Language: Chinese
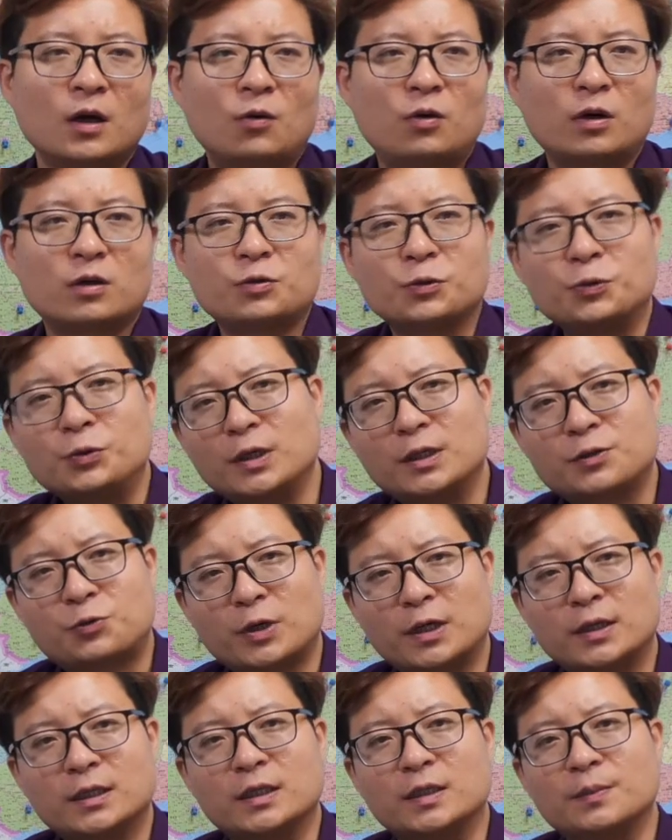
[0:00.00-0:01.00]
或者说娱乐
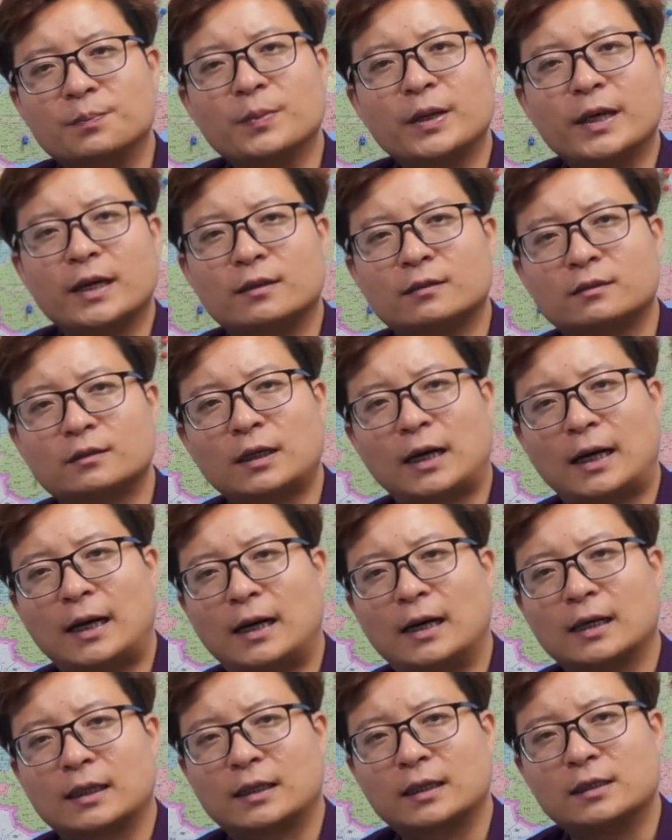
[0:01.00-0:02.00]
圈里面，
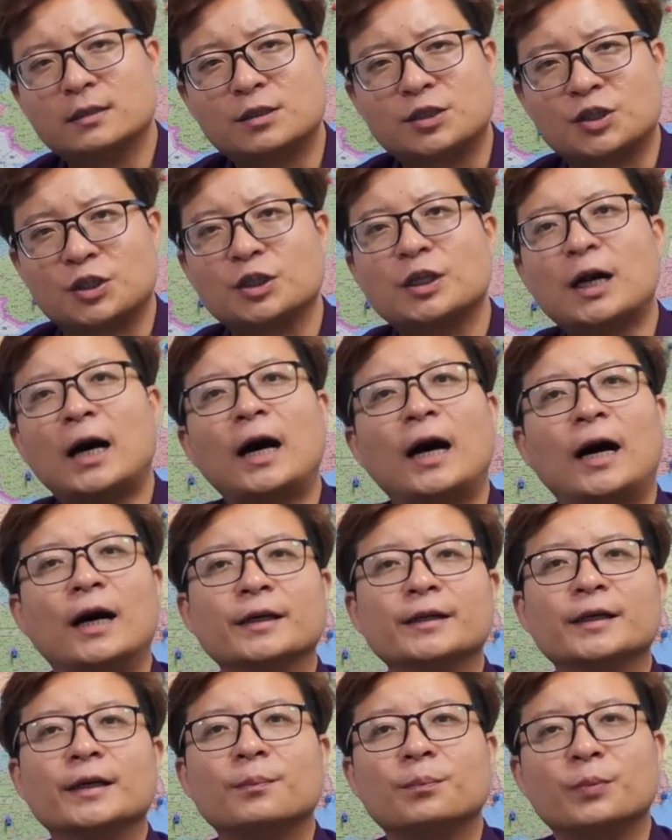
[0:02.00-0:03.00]
它跟其他
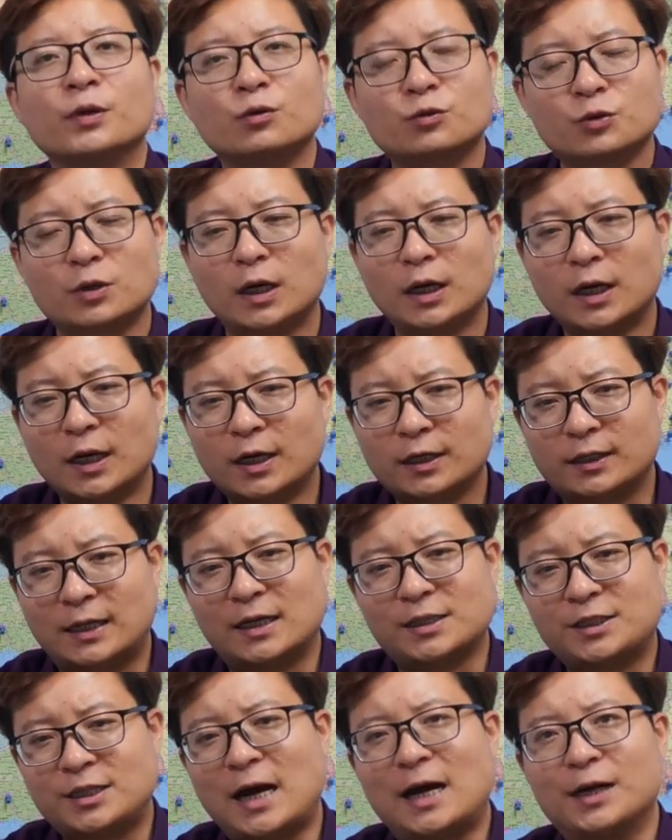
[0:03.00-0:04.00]
行业，比如说
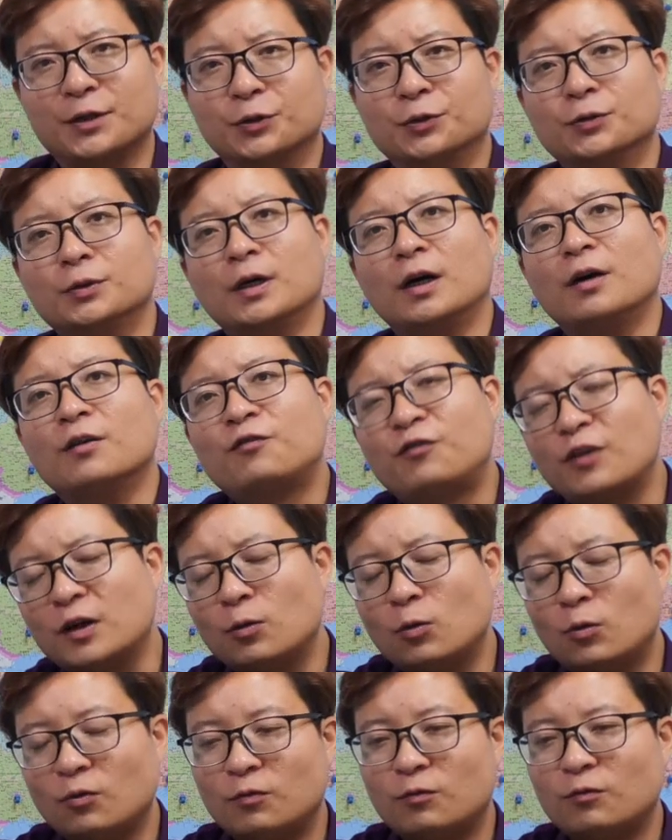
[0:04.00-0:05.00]
它下游呃分
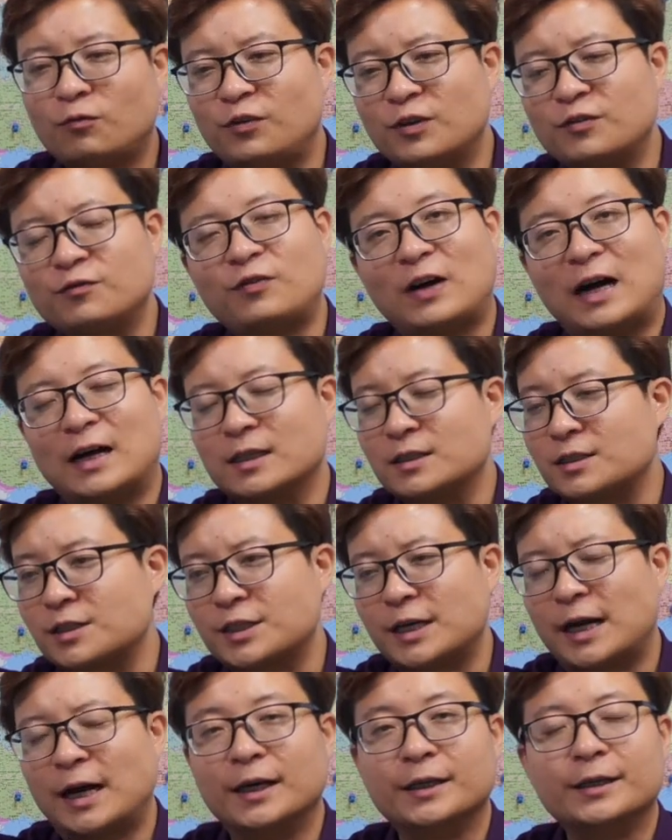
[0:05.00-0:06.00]
分发的这
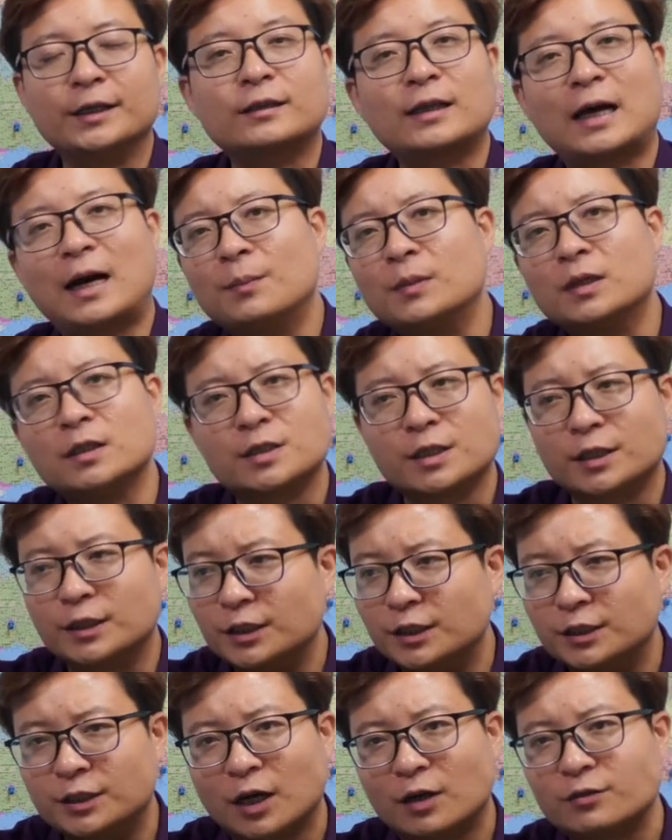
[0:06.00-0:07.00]
些行业，他们的这个
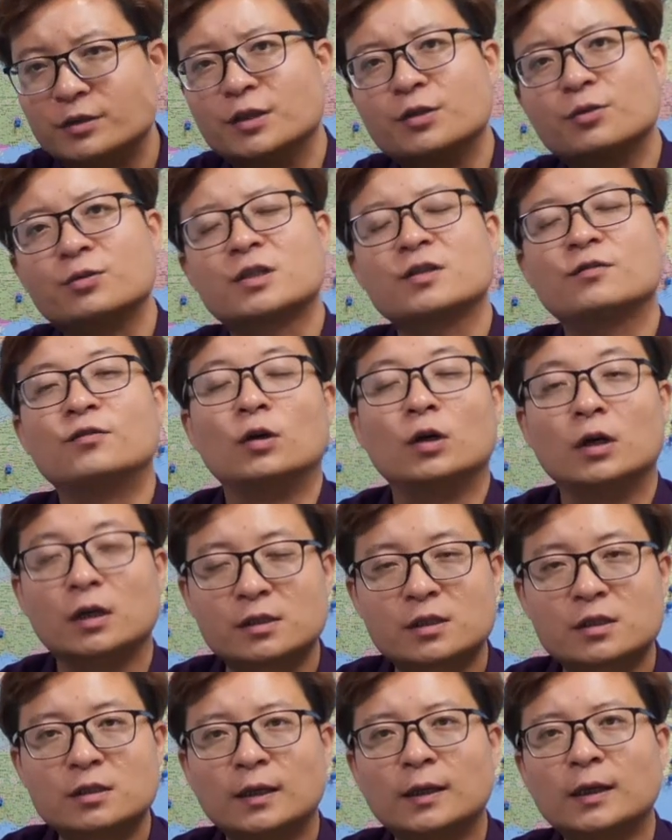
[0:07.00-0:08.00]
利益调整又是否
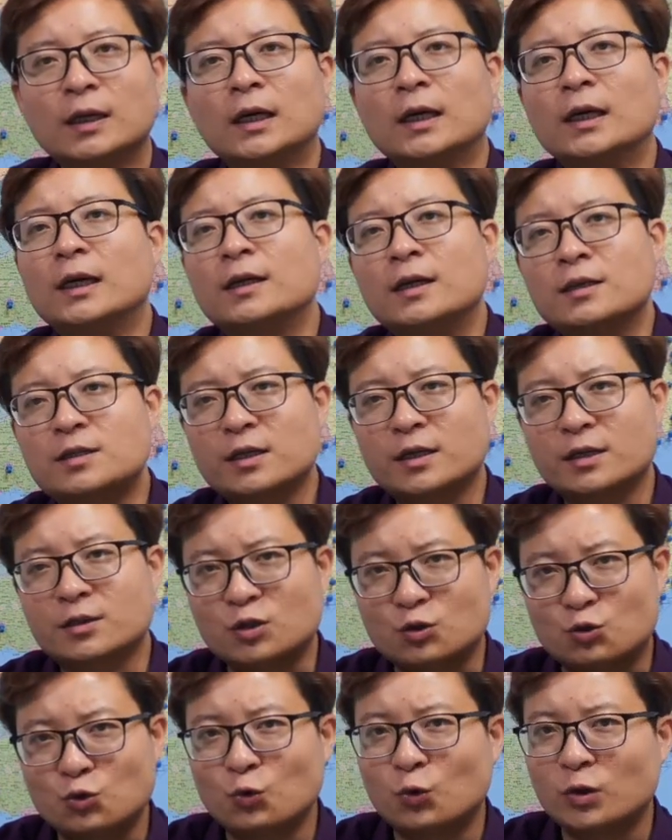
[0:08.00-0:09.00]
合适呢？那这个
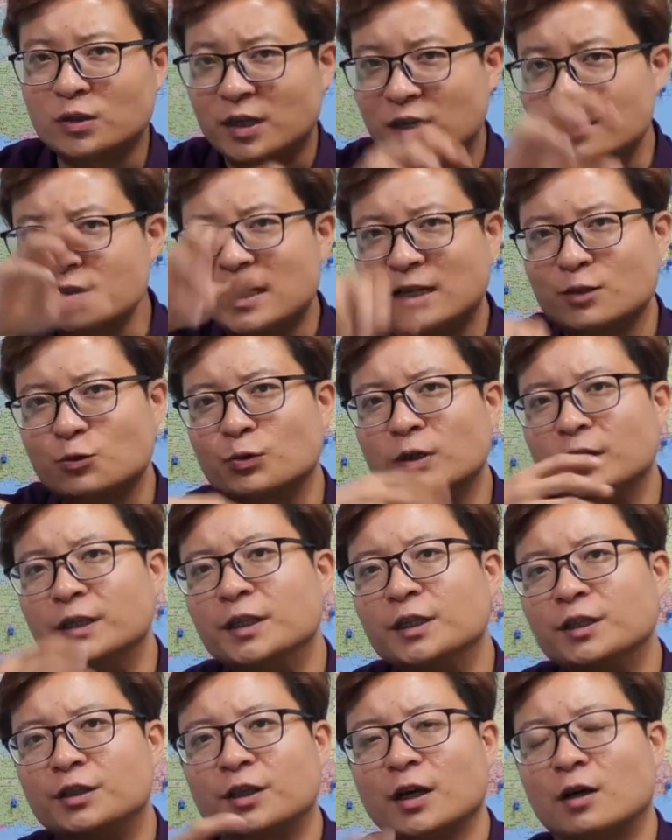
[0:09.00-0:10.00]
是中国成长中的
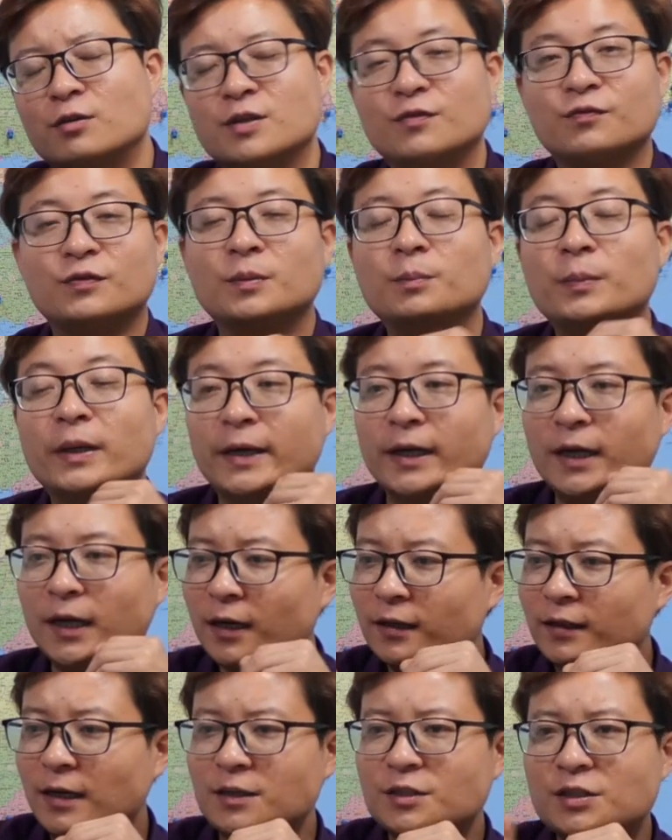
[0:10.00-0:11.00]
利益调整分配。
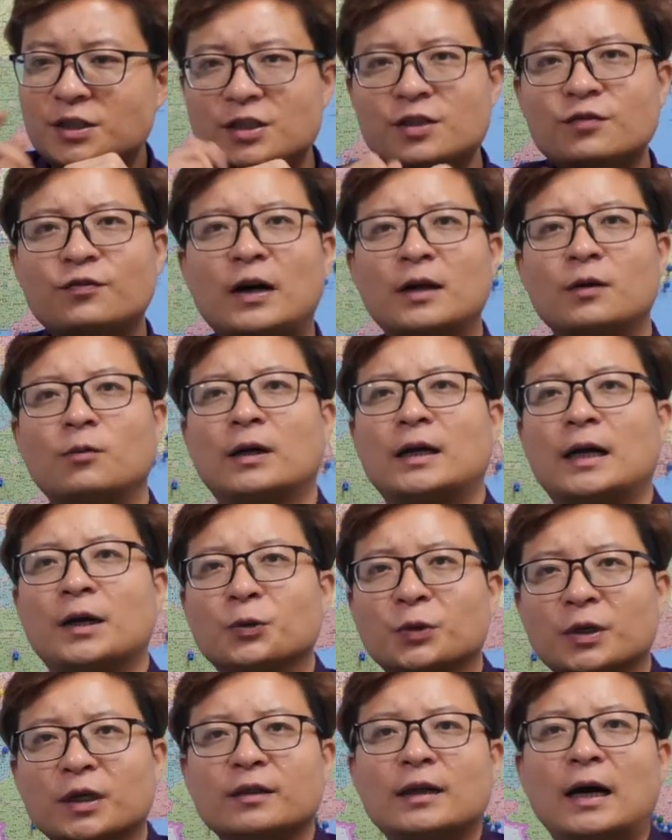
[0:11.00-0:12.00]
但是西方的话，它
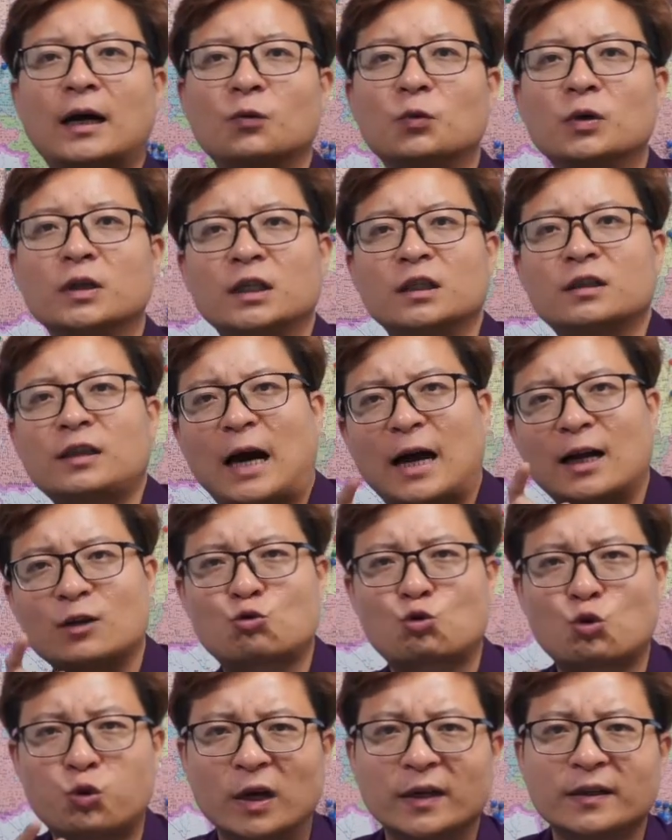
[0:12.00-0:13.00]
有更大的问题，它
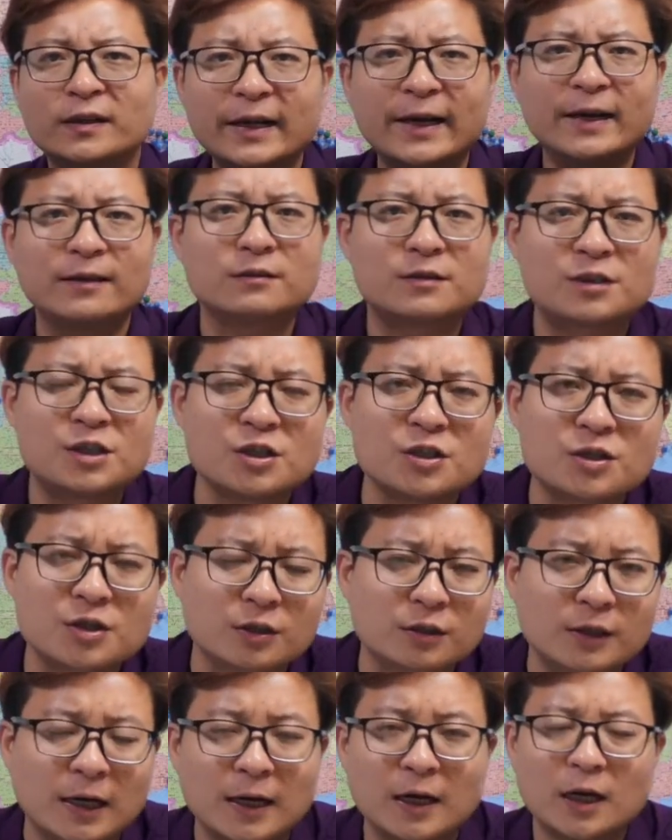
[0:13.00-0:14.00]
存量竞
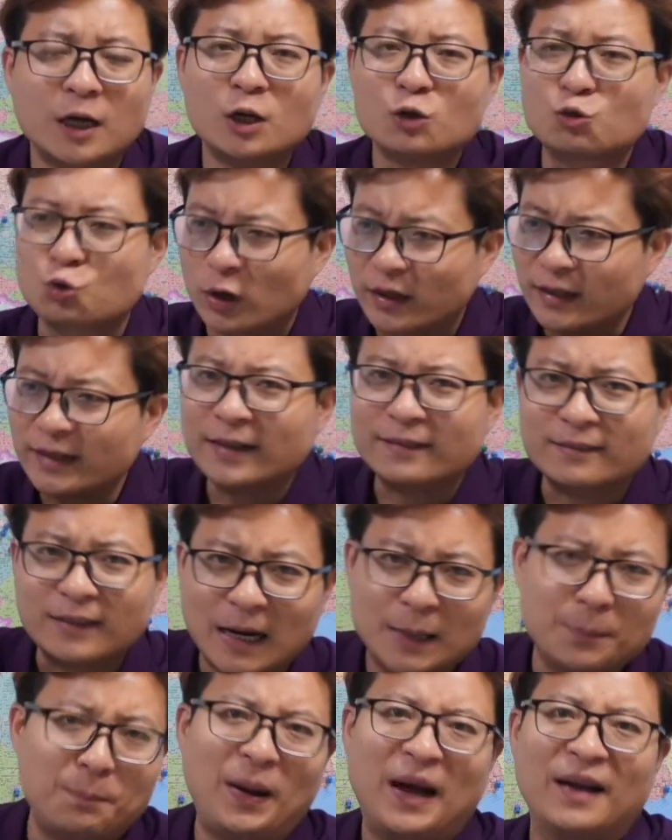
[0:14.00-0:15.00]
争太存量
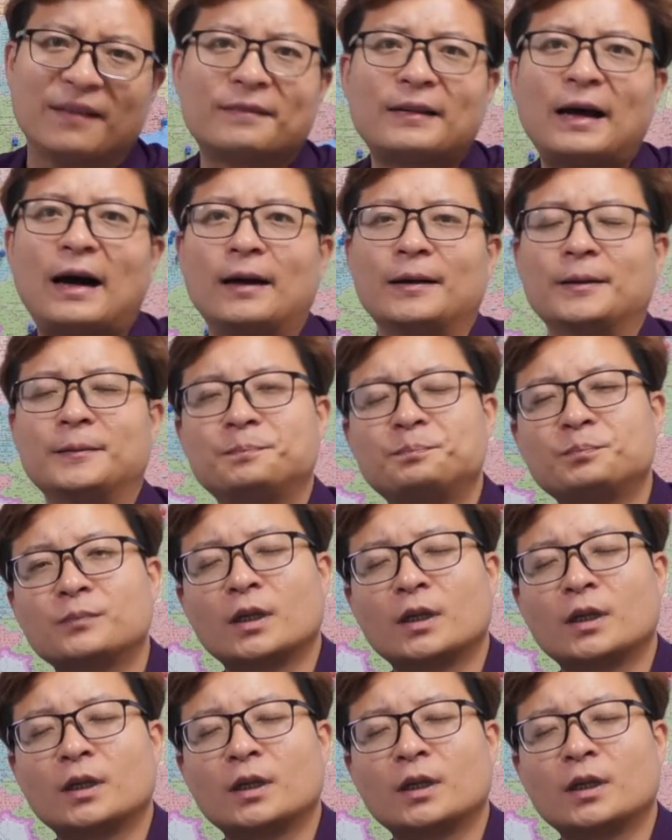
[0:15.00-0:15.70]
太庞大了。